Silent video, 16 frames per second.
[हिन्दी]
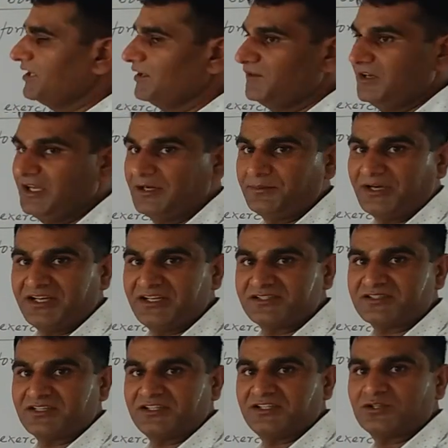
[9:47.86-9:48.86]
केवल हमारे
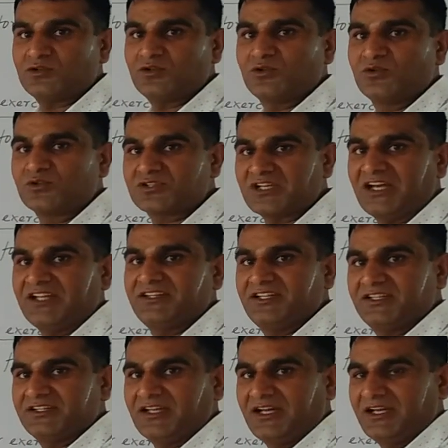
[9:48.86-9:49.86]
शरीर को नुकसान
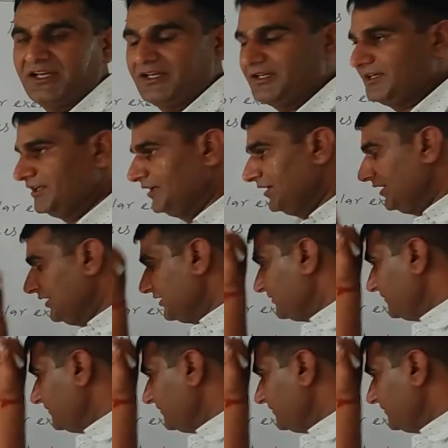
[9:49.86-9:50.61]
देता है इट